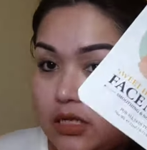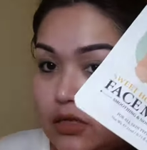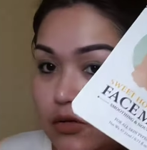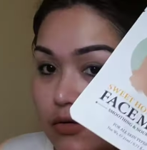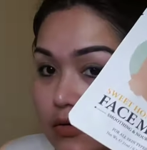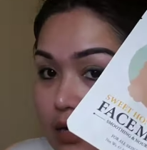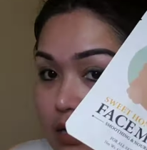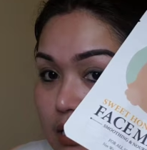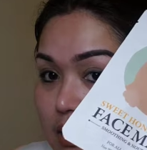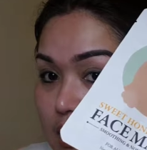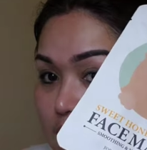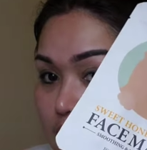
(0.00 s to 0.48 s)

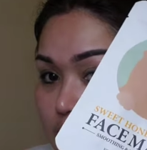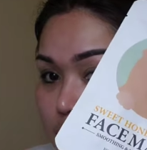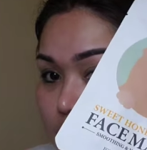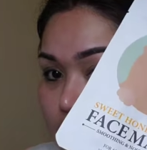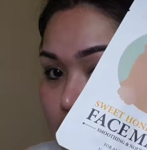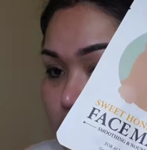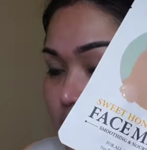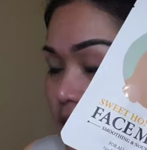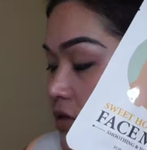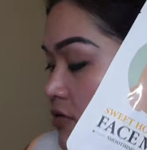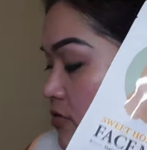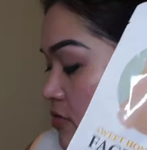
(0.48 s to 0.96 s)
Ito lang
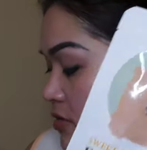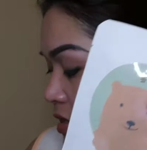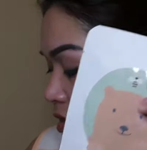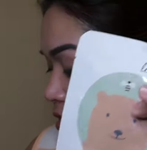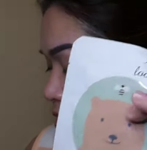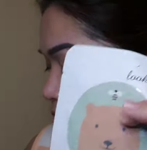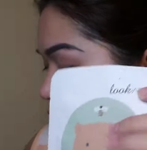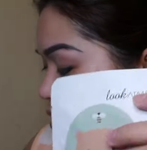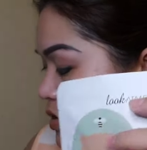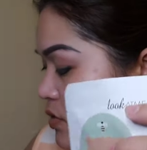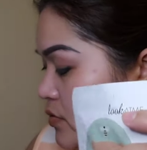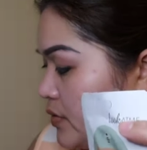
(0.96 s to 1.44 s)
gagamitin ko
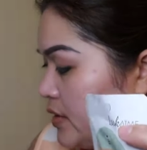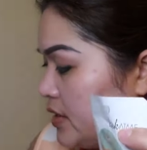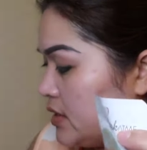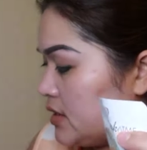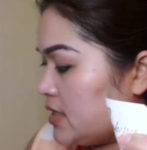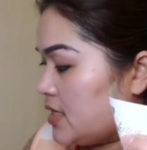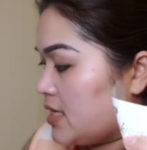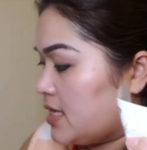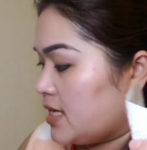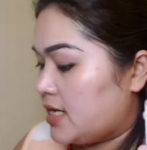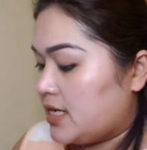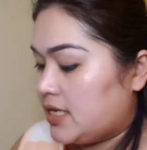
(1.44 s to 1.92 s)
ngayon.
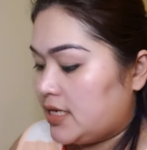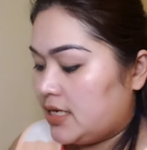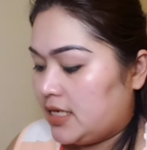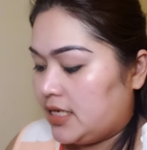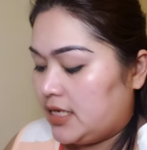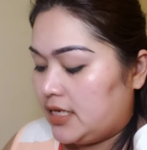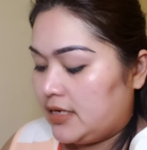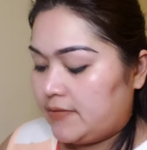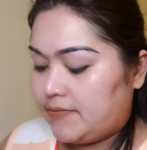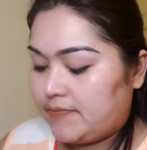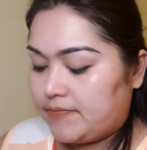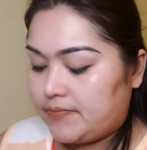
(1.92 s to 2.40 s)
Sweet
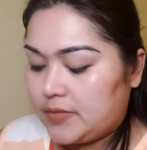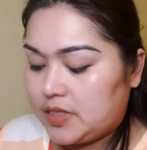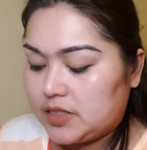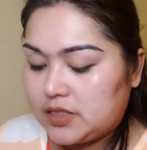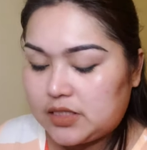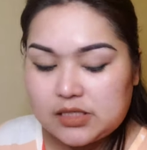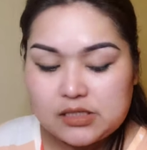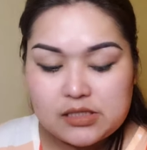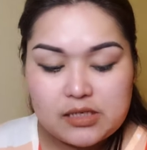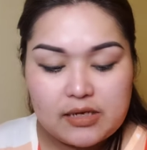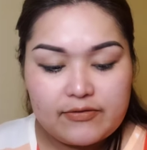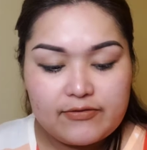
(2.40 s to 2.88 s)
honey.
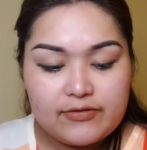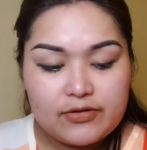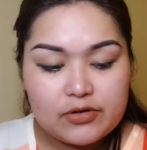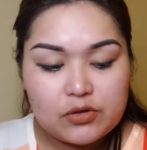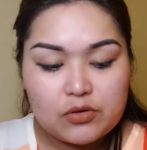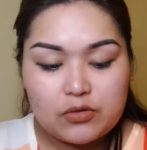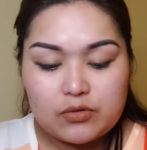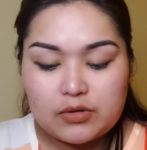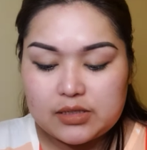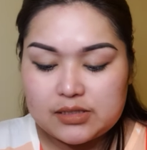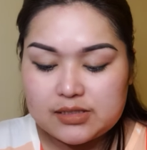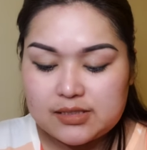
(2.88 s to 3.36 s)
Isisave
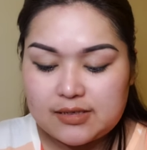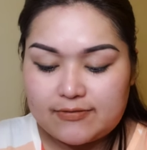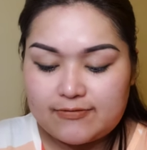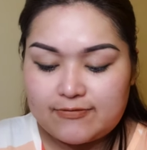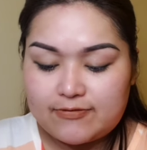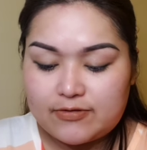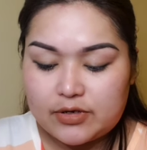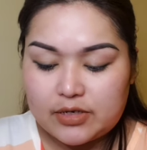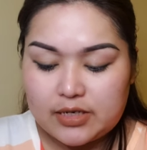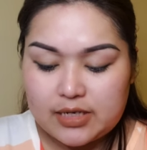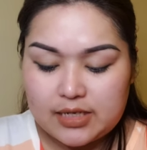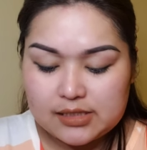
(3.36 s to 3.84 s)
ko tong
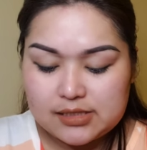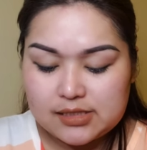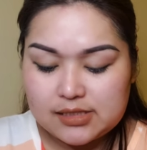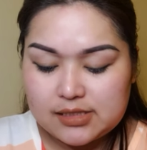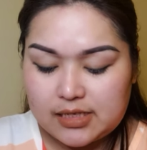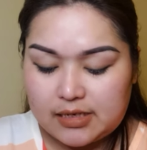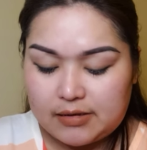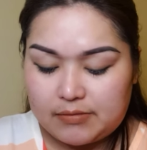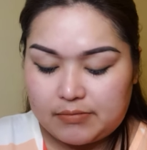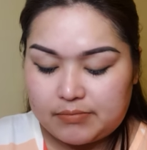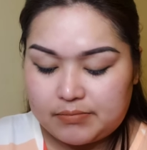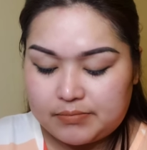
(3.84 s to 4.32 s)
isa for
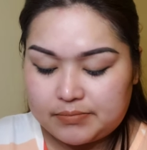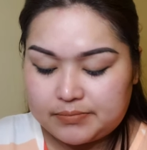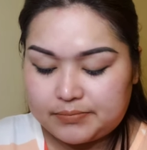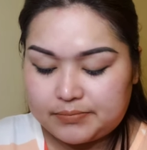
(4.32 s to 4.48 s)
next time.